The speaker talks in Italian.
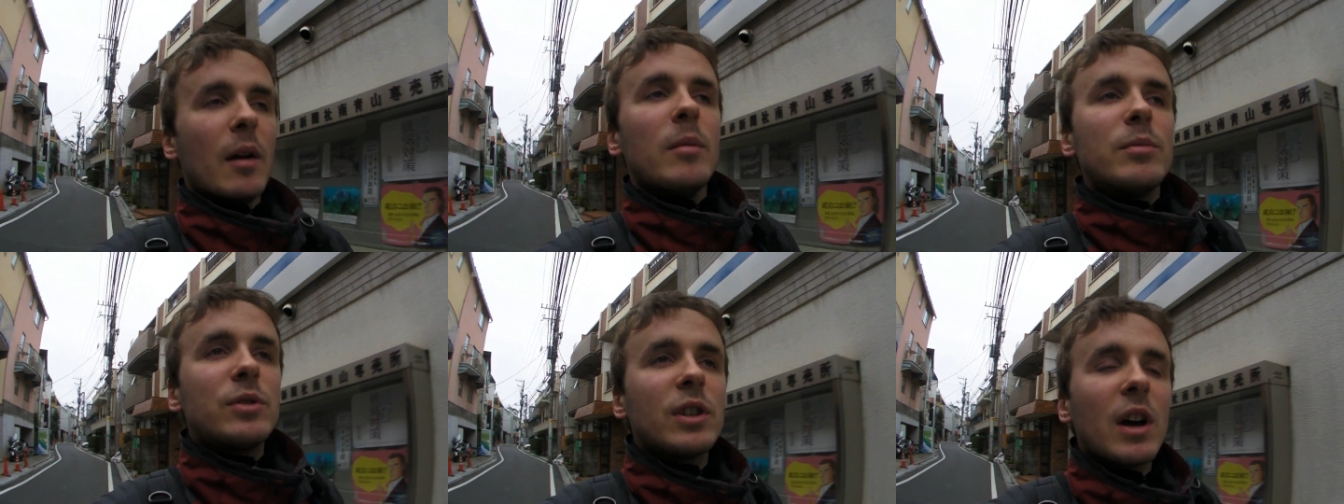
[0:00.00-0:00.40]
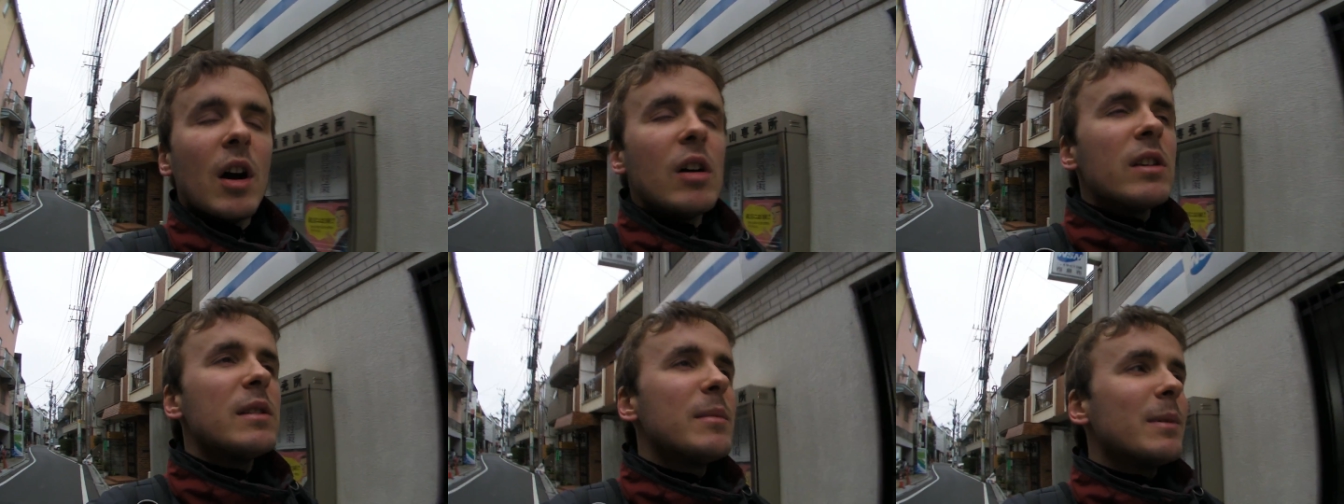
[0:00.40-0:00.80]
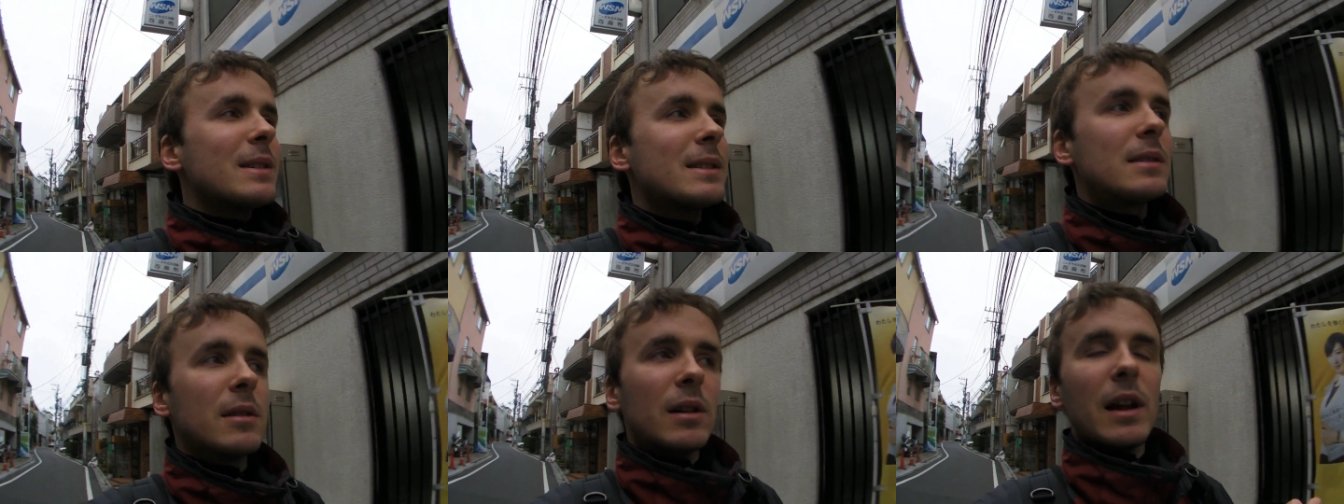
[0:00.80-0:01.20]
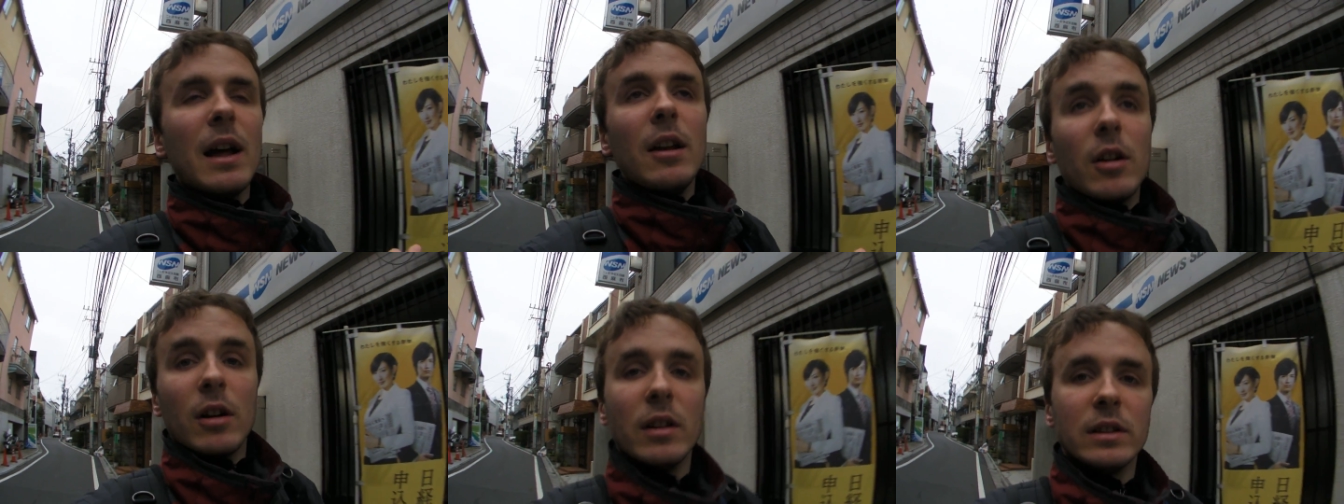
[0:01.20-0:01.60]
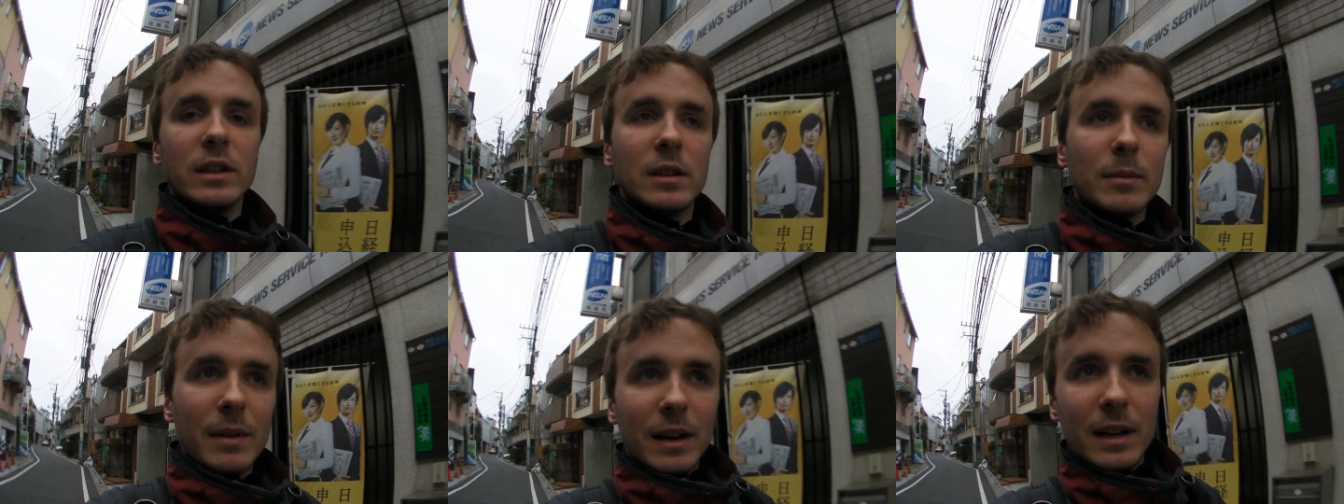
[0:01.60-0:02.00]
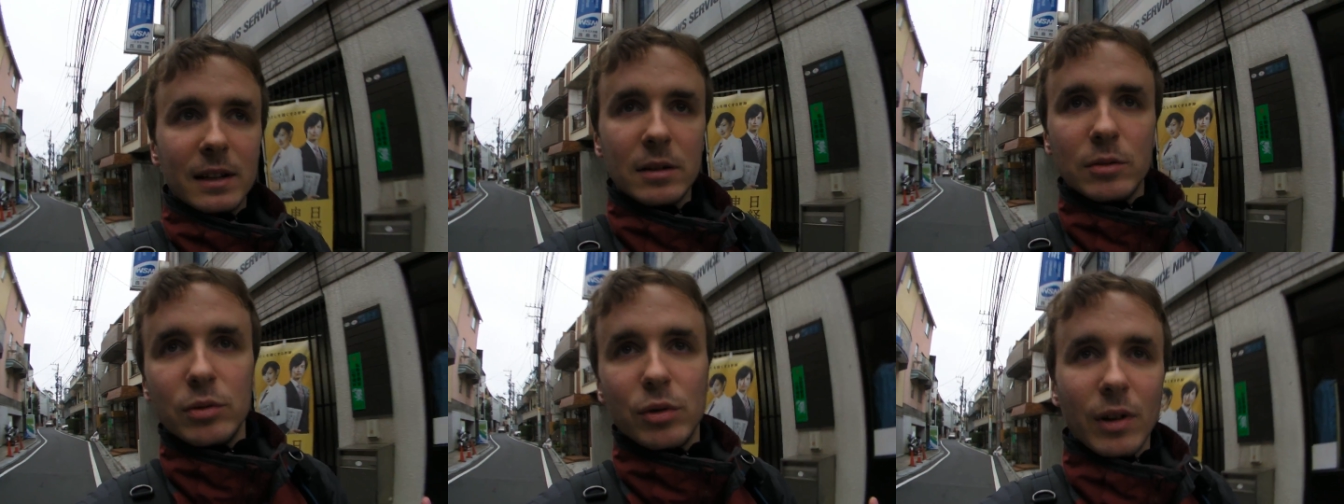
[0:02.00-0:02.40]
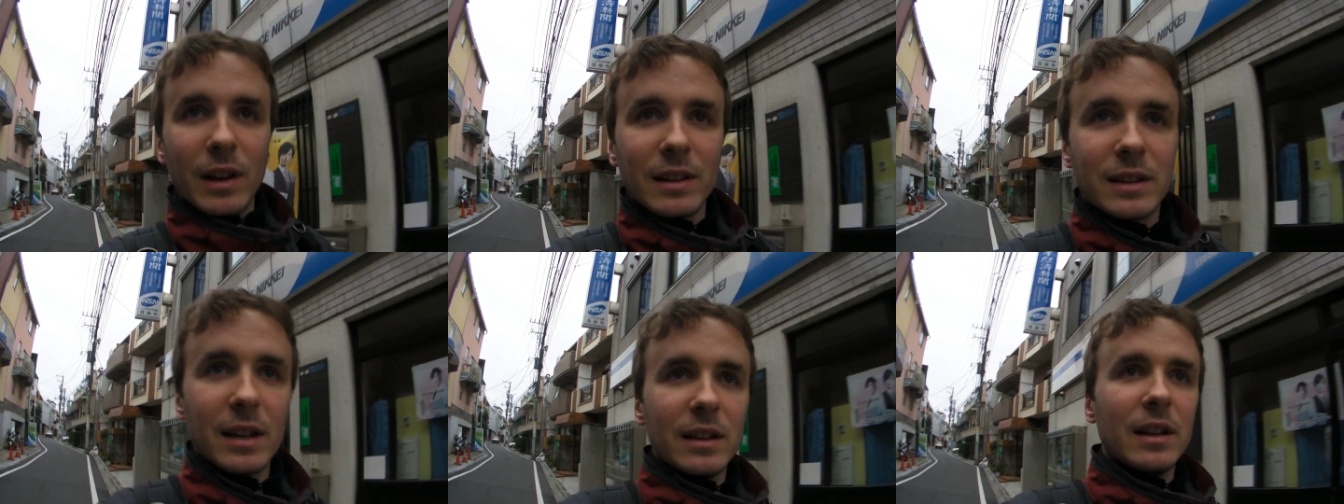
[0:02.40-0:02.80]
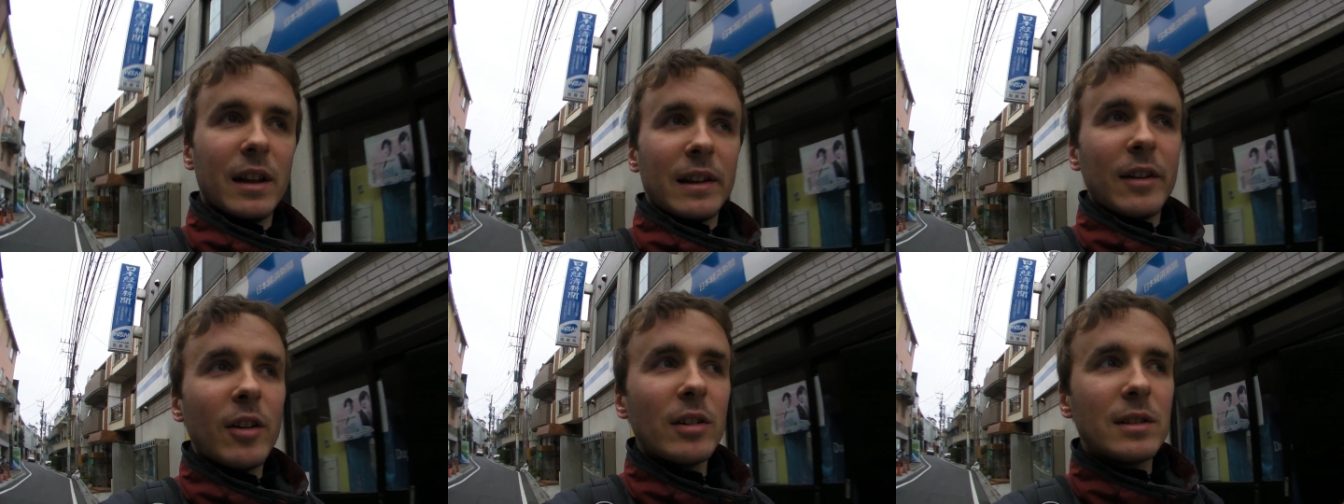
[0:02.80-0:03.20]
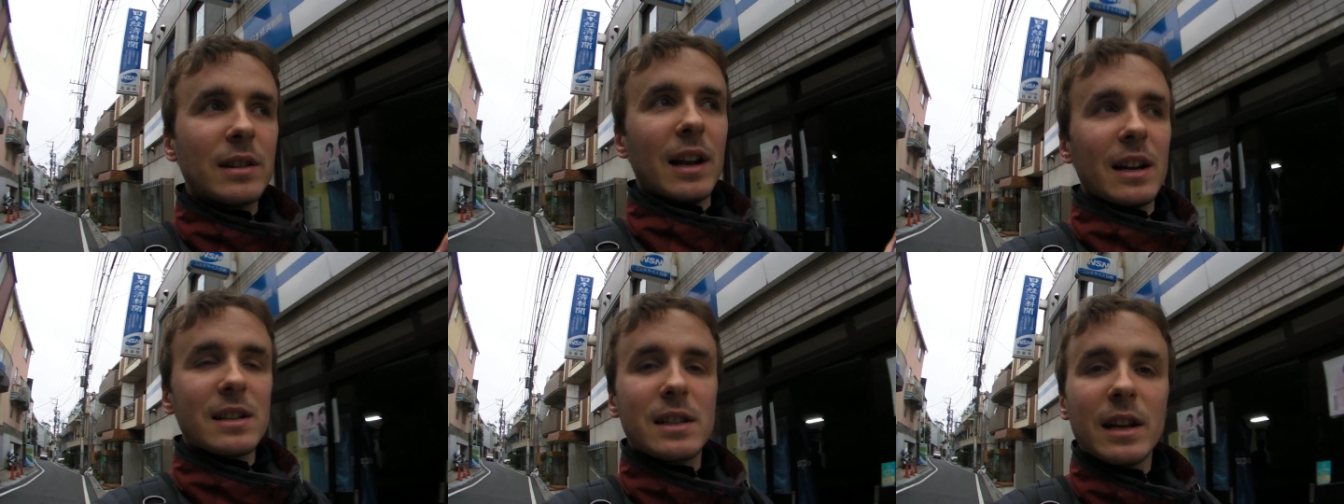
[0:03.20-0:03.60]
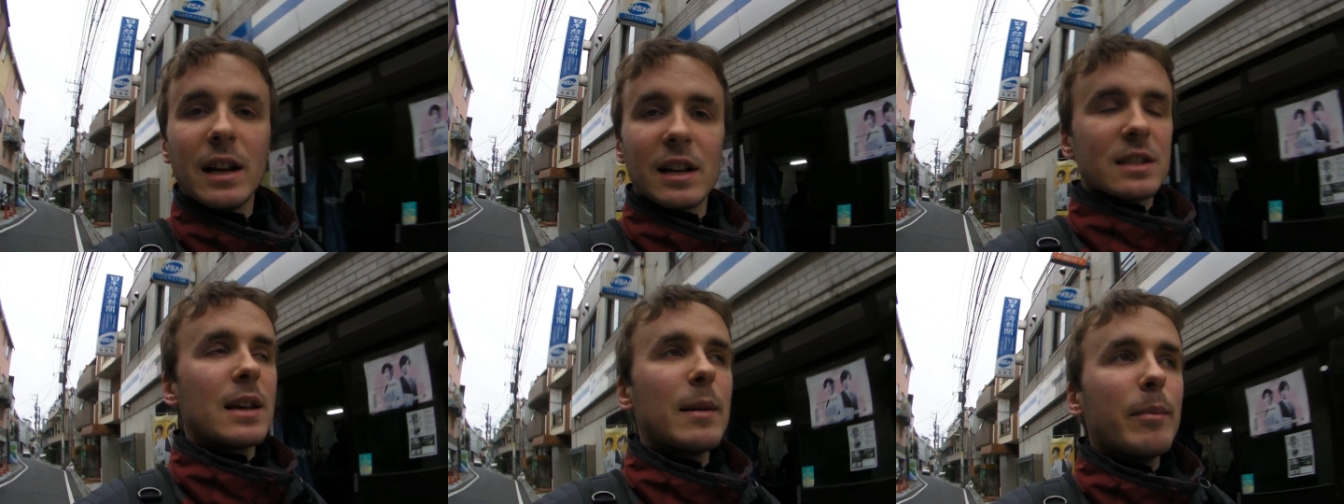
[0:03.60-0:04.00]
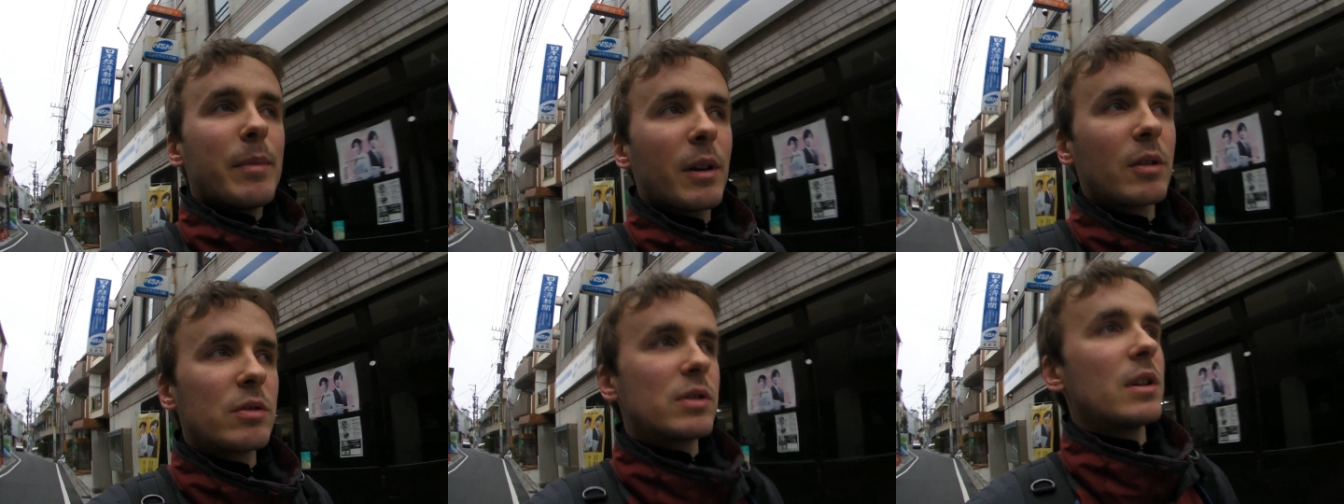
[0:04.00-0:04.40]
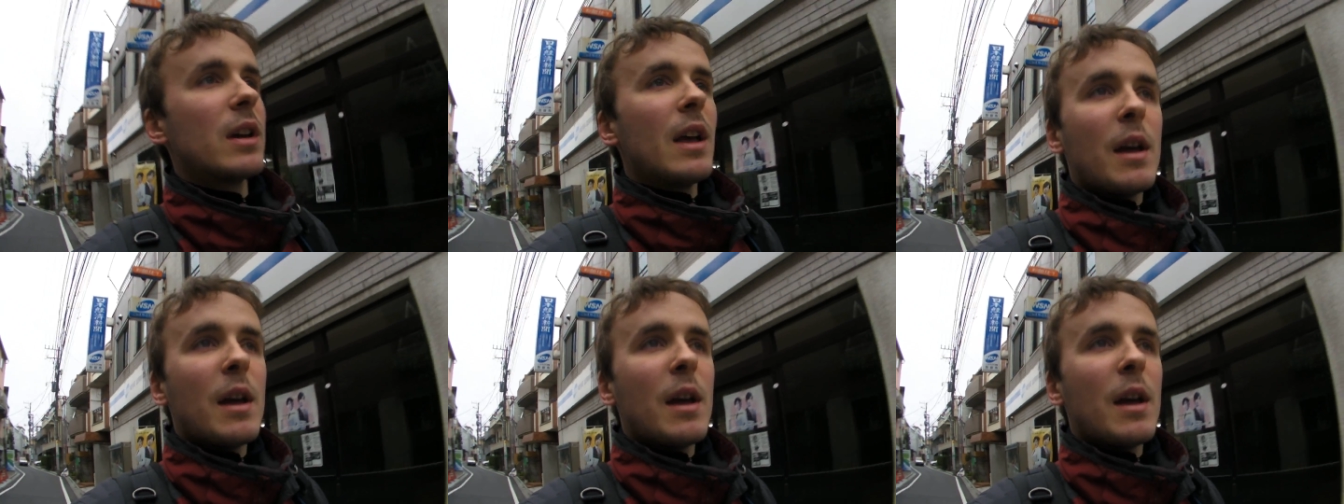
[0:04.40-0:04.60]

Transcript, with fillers: Cioè ogni mezz'ora, allora l'ho detto, ma anche durante la notte, la sera, sempre così.